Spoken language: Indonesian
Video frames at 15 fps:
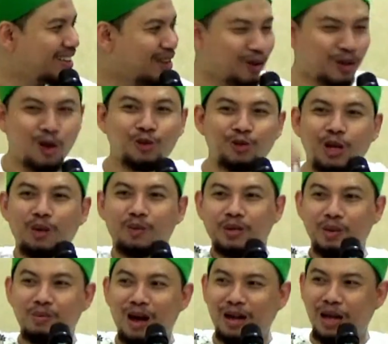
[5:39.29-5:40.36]
Tahu-tahu sudah
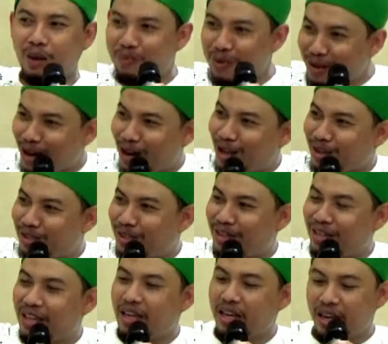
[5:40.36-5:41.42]
di Makkah pindah lagi ke
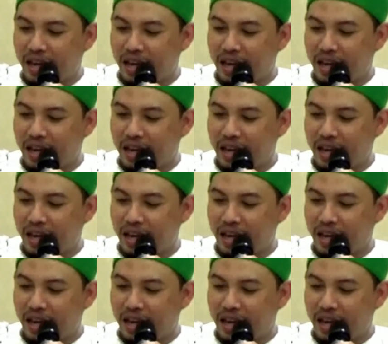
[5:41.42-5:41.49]
sini.